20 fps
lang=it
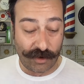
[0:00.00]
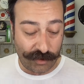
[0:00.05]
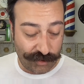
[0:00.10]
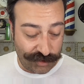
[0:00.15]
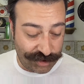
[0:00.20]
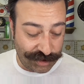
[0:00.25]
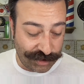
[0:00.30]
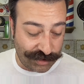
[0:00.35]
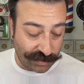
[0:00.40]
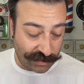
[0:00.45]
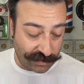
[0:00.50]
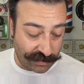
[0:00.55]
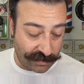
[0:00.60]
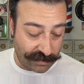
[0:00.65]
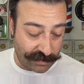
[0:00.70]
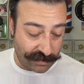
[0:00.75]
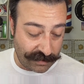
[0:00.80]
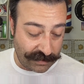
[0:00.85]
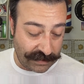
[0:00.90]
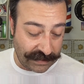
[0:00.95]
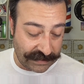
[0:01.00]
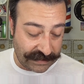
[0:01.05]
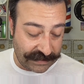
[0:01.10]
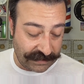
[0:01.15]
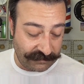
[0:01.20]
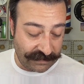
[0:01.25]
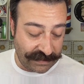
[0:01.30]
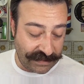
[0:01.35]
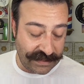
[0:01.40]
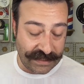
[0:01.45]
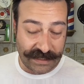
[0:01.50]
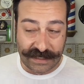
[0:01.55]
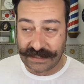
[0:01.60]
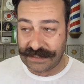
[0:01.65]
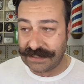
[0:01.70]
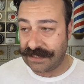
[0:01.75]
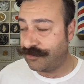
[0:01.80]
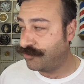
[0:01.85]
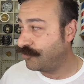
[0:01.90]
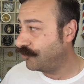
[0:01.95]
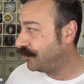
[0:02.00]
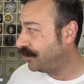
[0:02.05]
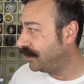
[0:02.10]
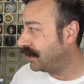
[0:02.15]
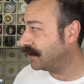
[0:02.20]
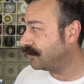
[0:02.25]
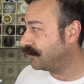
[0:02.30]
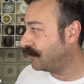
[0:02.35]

Oggi so, oh, da stamattina che li sento girare,